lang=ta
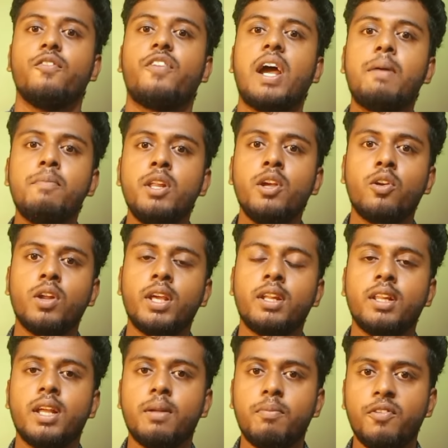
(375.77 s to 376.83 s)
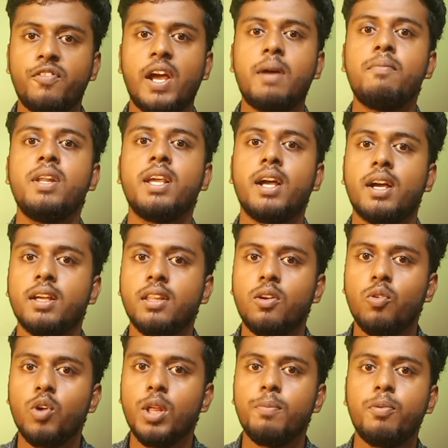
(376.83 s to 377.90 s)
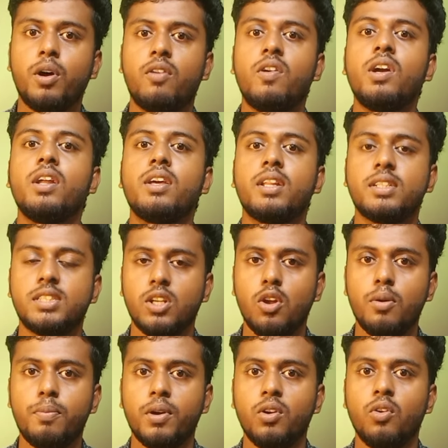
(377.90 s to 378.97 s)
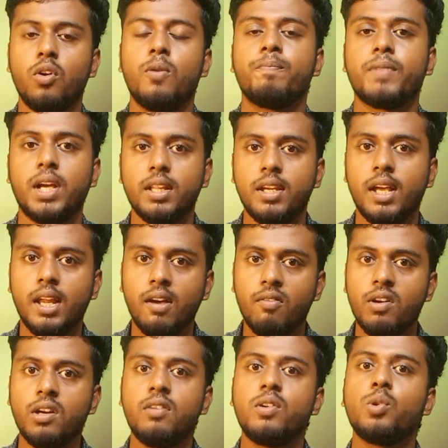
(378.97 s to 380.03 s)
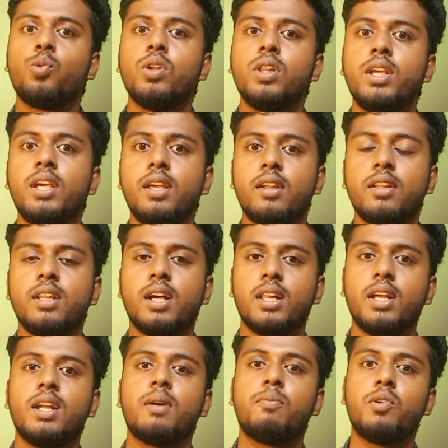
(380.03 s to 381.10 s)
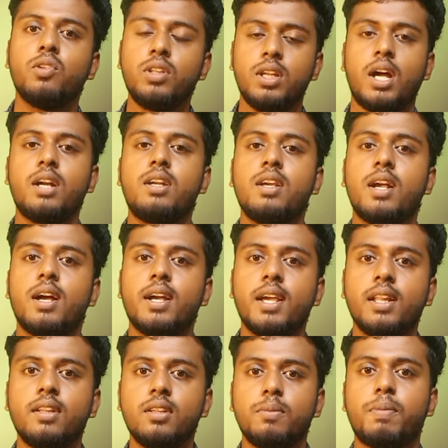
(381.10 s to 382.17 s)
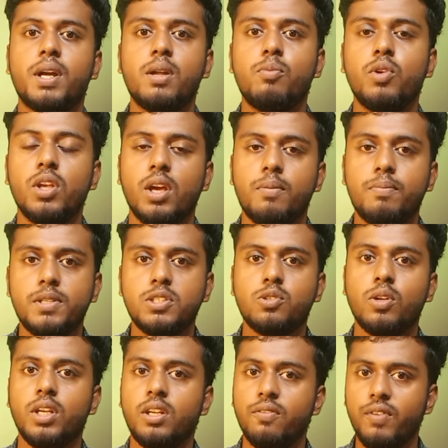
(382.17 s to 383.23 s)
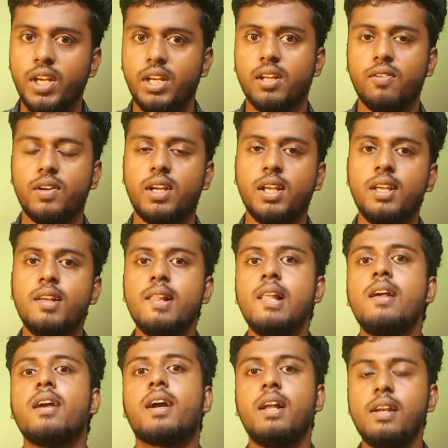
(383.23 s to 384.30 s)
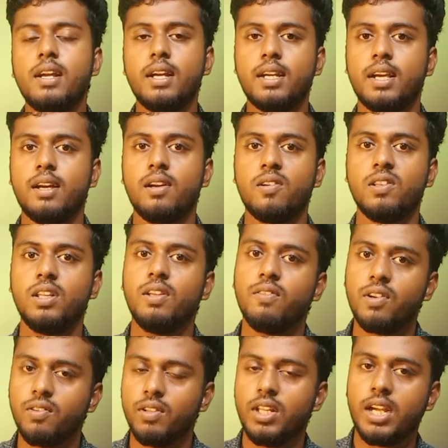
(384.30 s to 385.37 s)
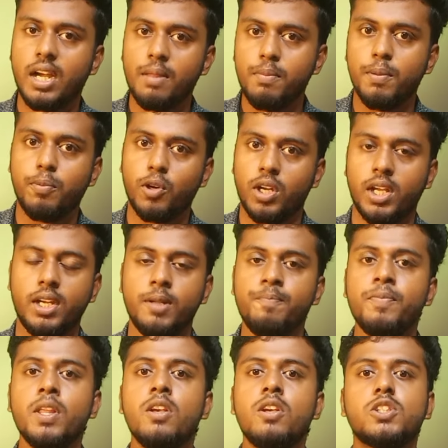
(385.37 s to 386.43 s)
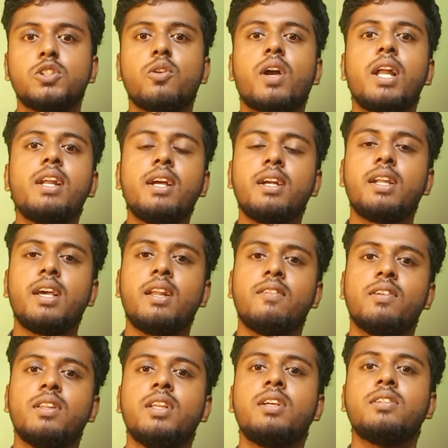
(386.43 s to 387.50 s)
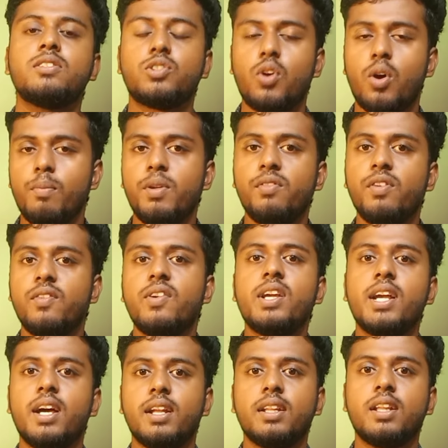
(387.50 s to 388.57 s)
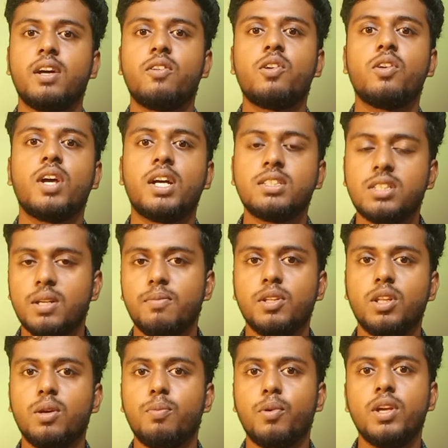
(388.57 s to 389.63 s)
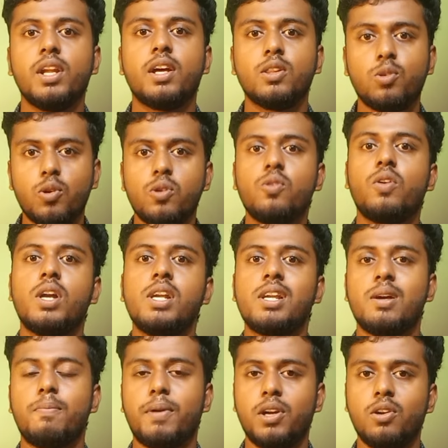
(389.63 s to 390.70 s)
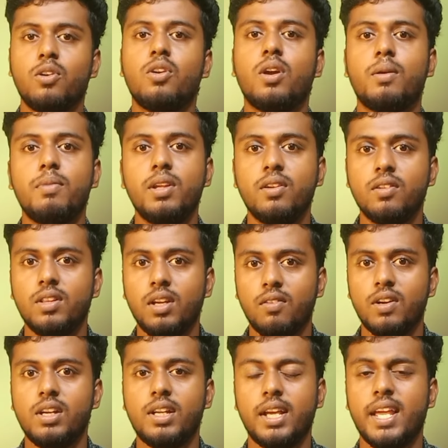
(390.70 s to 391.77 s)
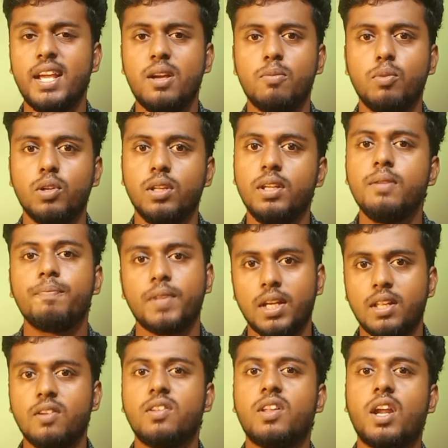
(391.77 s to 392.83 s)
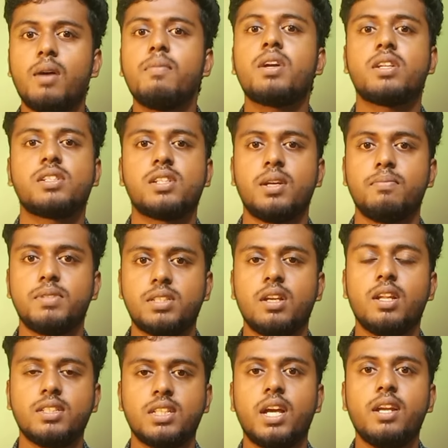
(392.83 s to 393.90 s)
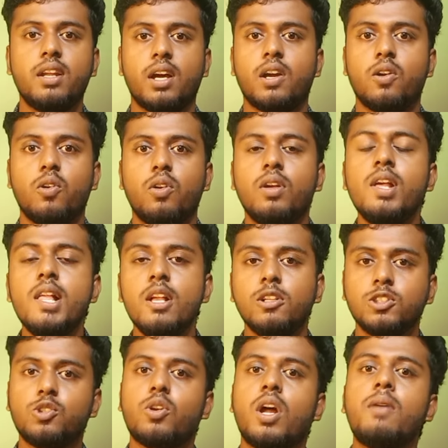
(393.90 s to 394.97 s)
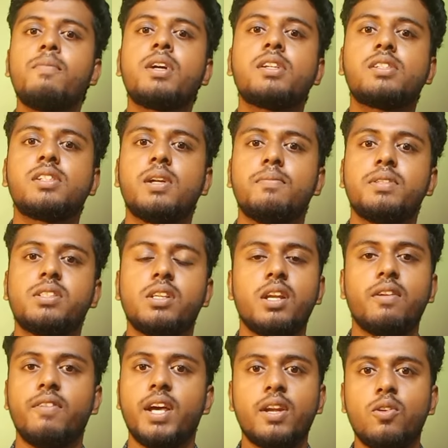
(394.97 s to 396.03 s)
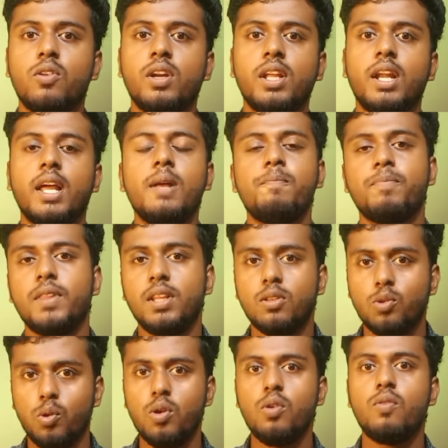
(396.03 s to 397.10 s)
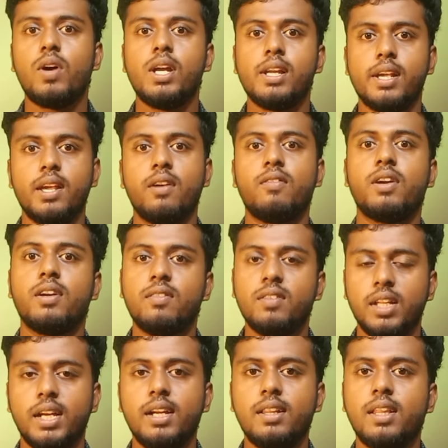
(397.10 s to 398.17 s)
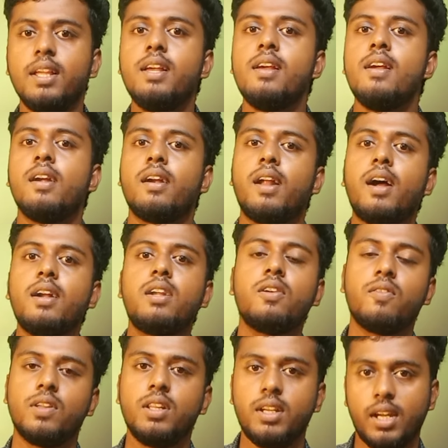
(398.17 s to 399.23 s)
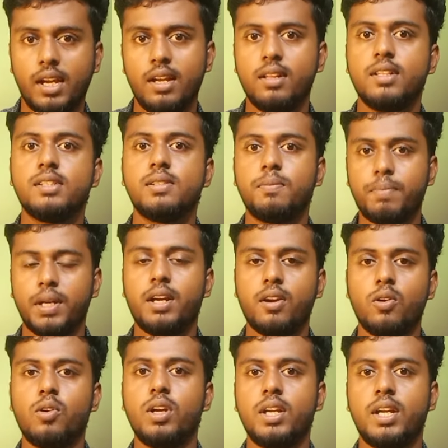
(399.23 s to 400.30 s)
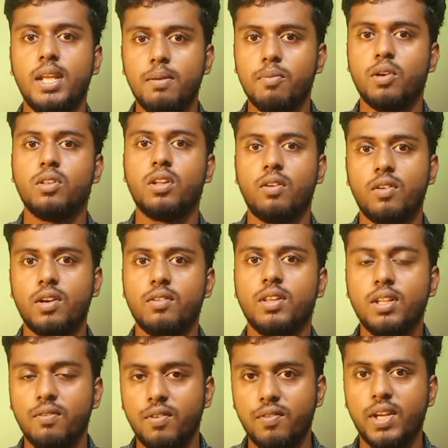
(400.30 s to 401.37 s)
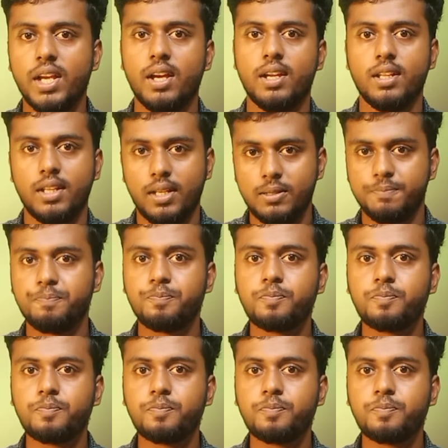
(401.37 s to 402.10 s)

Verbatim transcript: ஃபேமிலியோட இருந்தால் நம்ம ஃபேமிலிக்காக தான் உழைப்போம் அவங்களுக்கு தான் செலவு பண்ணுவோம் அதனால் அவங்கள விட்டு ஒதுங்கி இருந்தால் தான் நம்ம வந்து நாட்டுக்காக ஏதாவது பண்ண முடியும் அப்படின்னு சொல்லிட்டு வீட்டை விட்டு கல்கட்டாவுக்கு வந்து இவர் வந்து கிளம்பி போகிறாரு ஸோ கல்கட்டாவில் வந்து சுவாமி விவேகானந்த் அவரோட ஆசிரமத்துக்கு போய் நான் துறவு வாழ்க்கை பண்ணணும் அப்படின்னு வந்து அவங்கள்ட்ட கேட்கும்போது அதாவது ராமகிருஷ்ணா மிஷினில் ஜாயின் ஆகணும்னு ஸோ ராமகிருஷ்ணா மிஷன்னா வேற ஒன்றும் இல்லை இந்த துறவு வாழ்க்கையை அவங்க வந்து எடுத்து நாட்டுக்கு வந்து நல்லது பண்ணுற ஒரு டீமை வந்து அவங்க வந்து விவேகானந்தா